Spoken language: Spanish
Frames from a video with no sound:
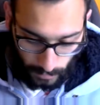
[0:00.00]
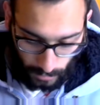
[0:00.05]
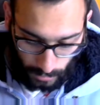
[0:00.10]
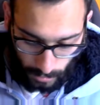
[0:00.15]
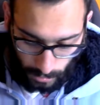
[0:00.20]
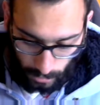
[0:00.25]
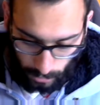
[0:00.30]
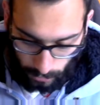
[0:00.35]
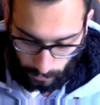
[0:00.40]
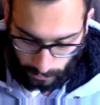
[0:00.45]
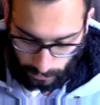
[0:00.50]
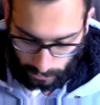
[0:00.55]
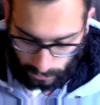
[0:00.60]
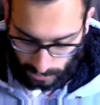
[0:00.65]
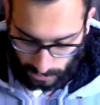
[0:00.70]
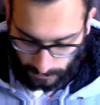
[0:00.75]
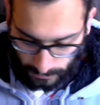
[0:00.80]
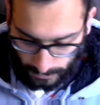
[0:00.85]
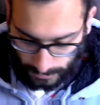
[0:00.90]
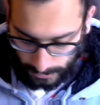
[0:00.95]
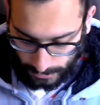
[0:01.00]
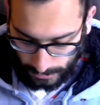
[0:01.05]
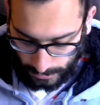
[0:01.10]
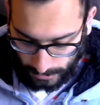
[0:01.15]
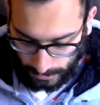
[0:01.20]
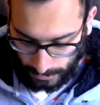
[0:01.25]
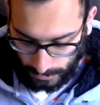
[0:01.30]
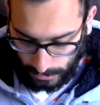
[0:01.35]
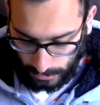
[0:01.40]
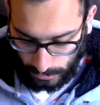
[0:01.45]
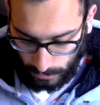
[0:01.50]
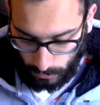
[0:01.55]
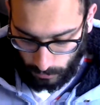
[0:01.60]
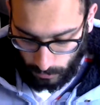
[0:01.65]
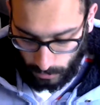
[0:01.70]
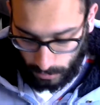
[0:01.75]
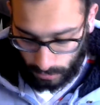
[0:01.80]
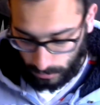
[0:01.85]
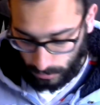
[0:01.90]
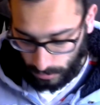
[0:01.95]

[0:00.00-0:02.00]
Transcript: lo dicho, chavales, que bueno,